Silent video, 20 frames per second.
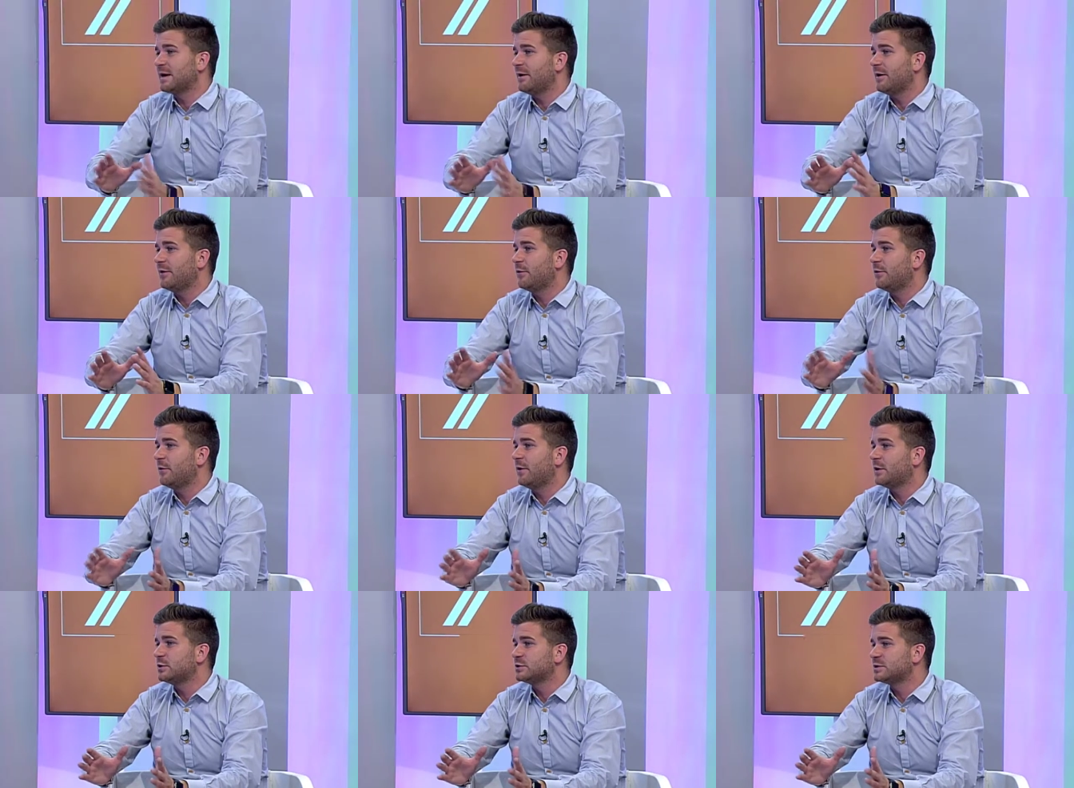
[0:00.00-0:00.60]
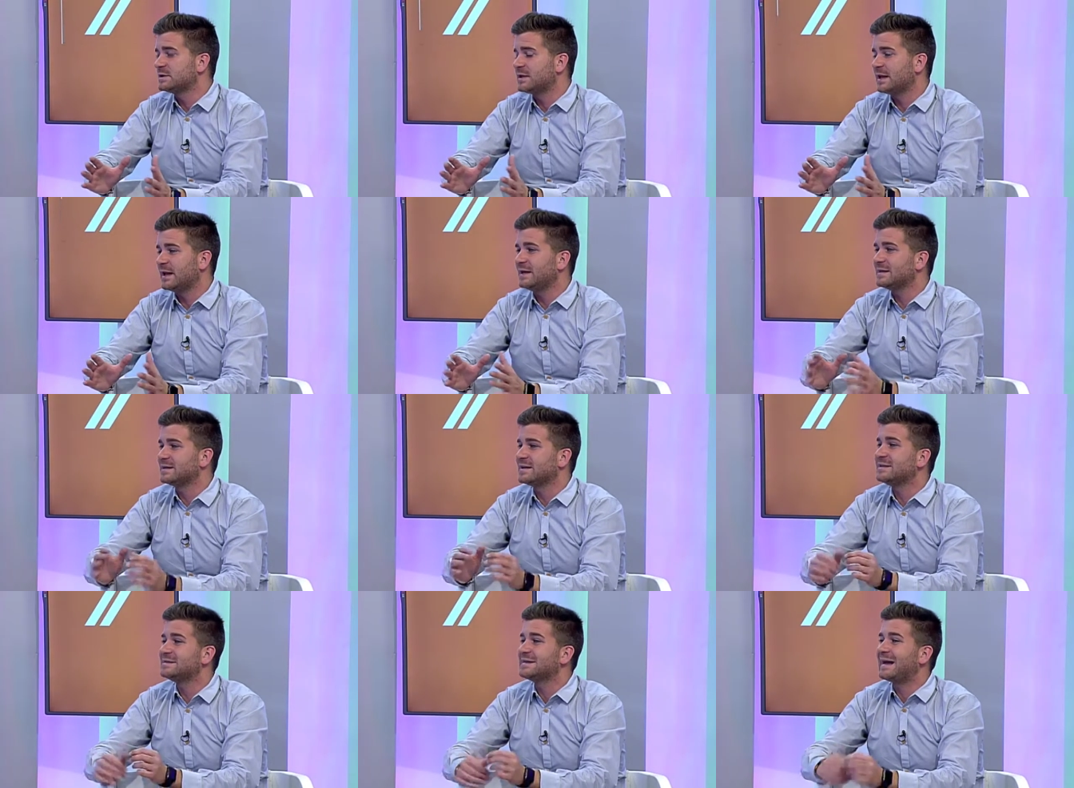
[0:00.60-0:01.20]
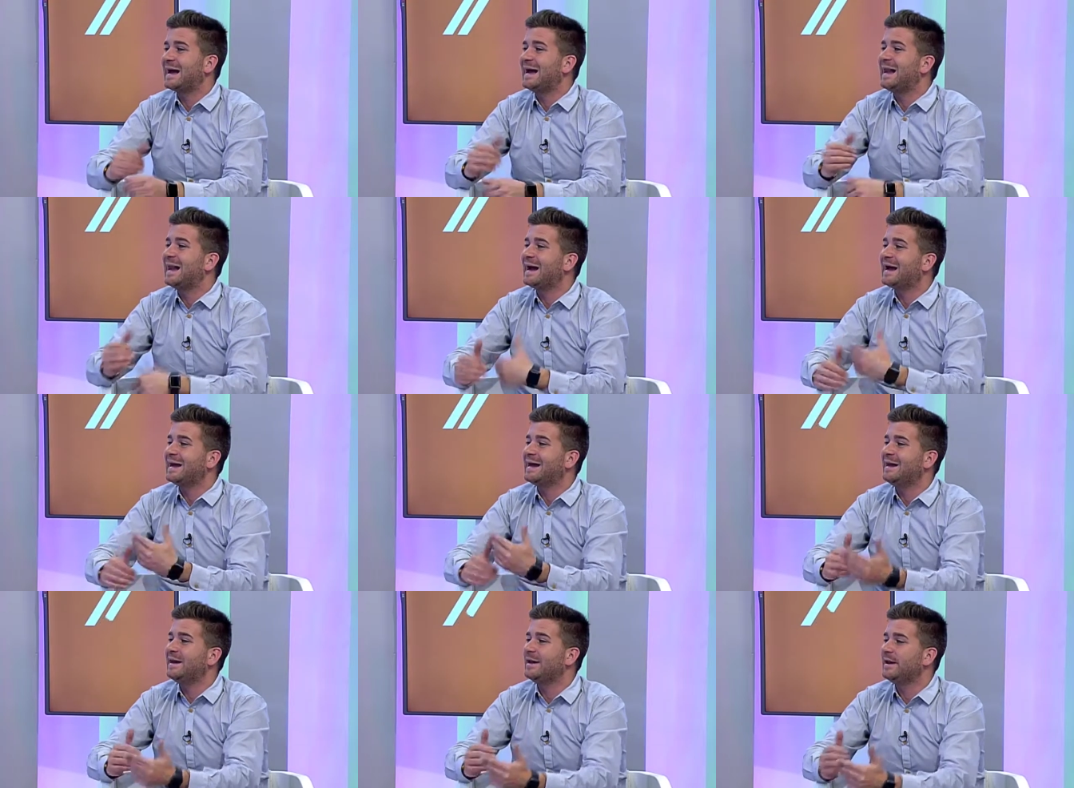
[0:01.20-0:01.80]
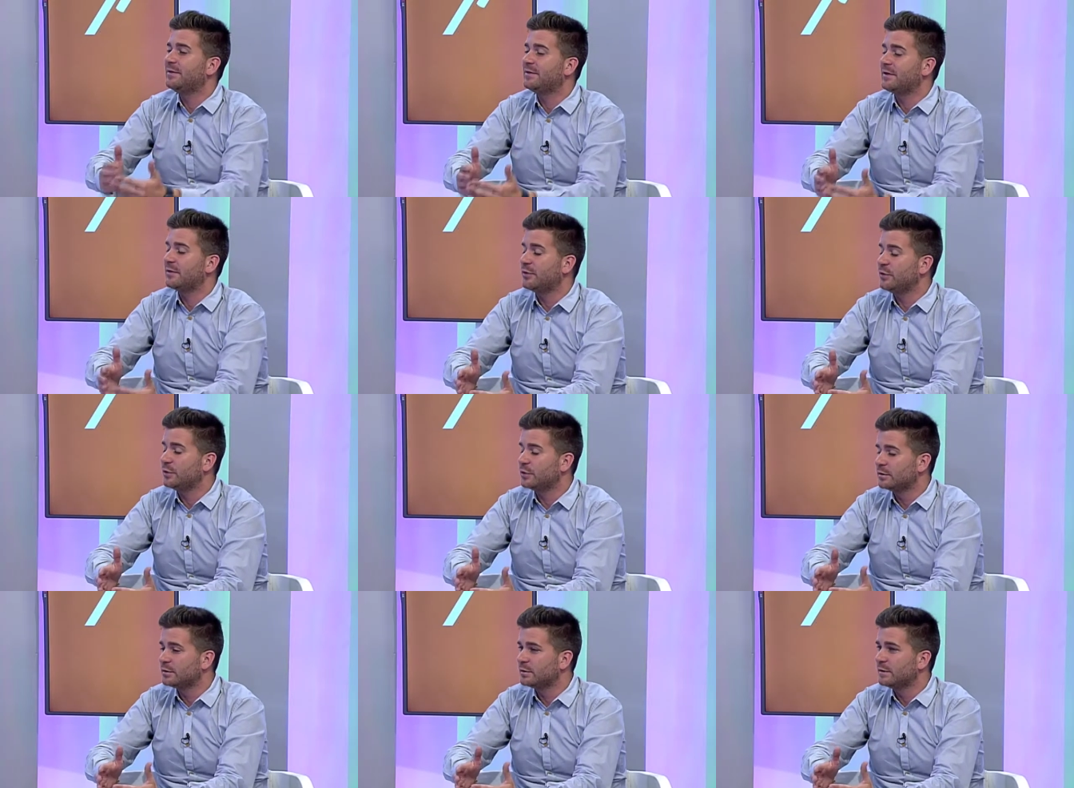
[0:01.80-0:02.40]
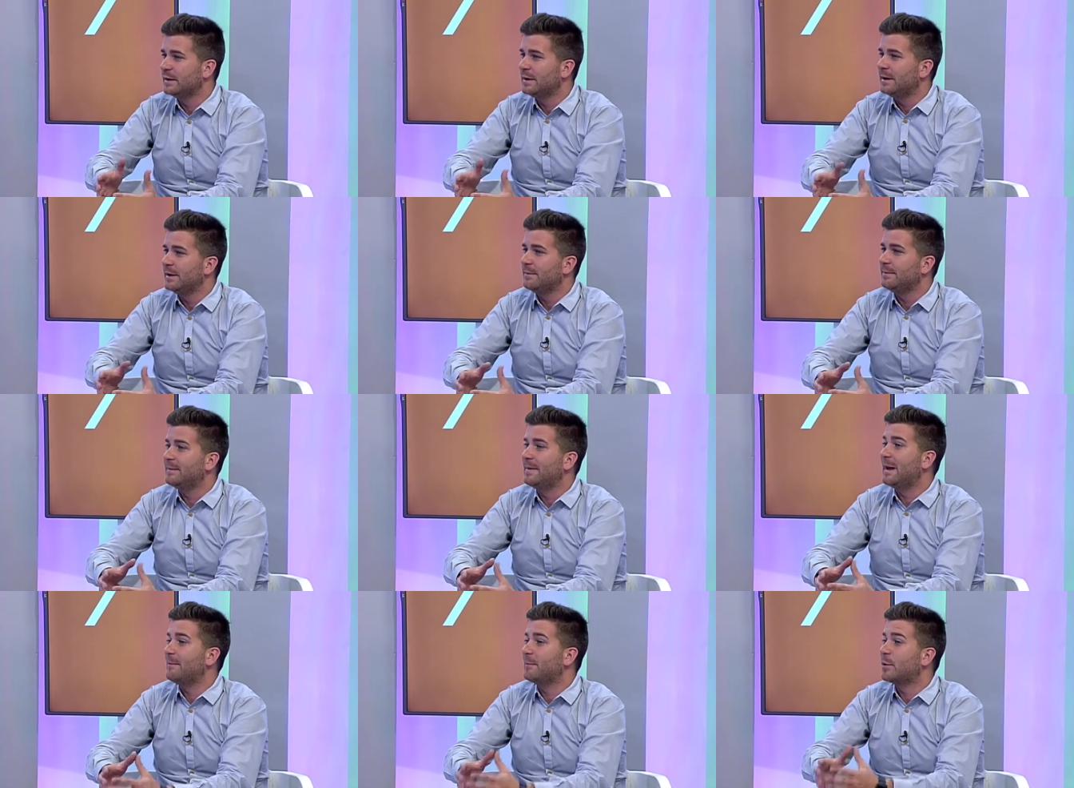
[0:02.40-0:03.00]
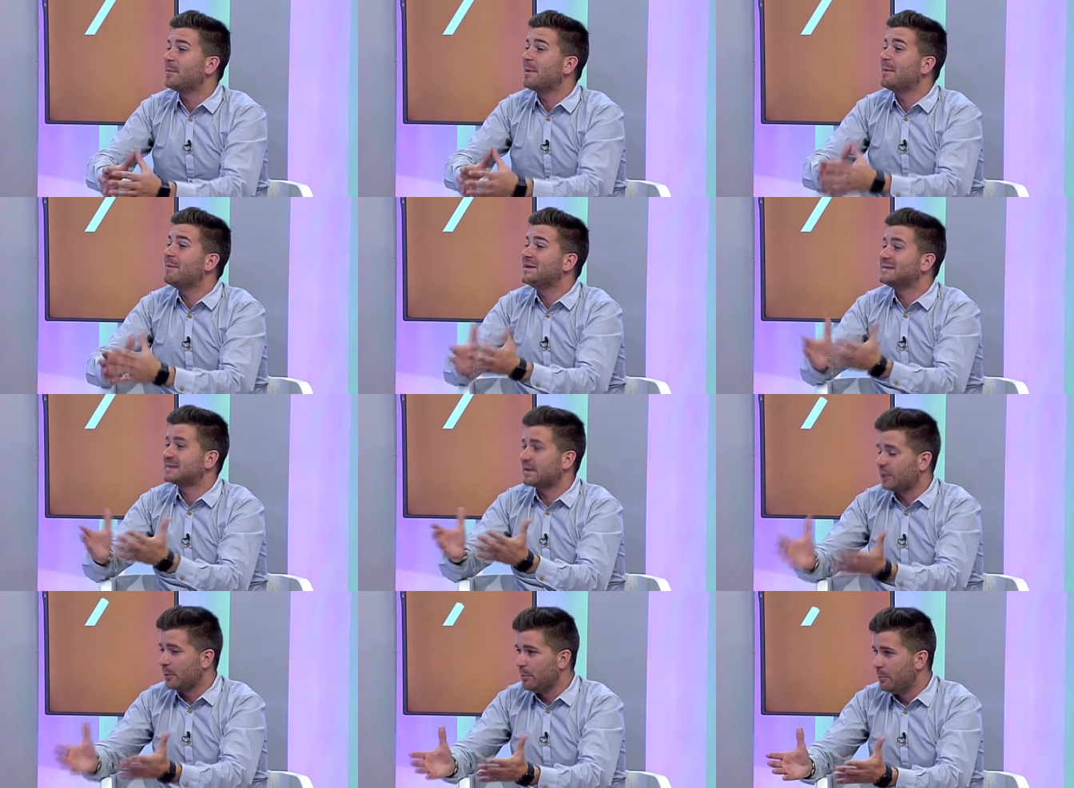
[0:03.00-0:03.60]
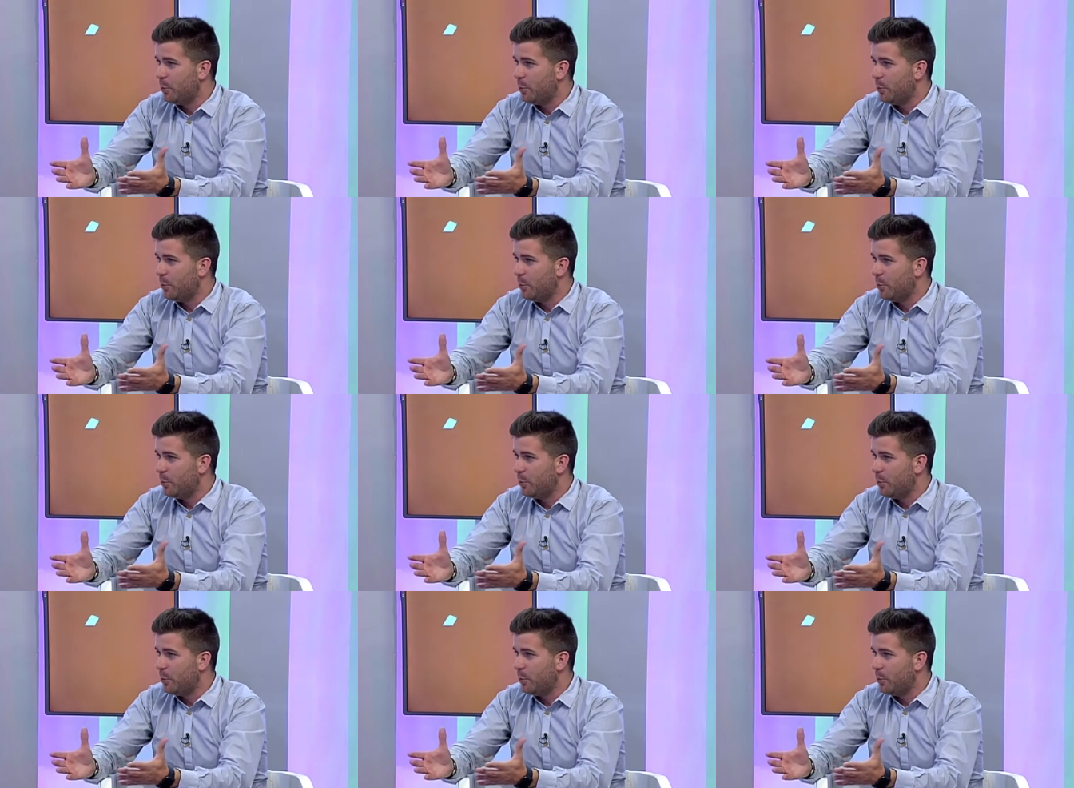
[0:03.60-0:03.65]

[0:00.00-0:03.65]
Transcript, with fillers: que hace Ciudadanos Estrellas es la agilización de la propia administración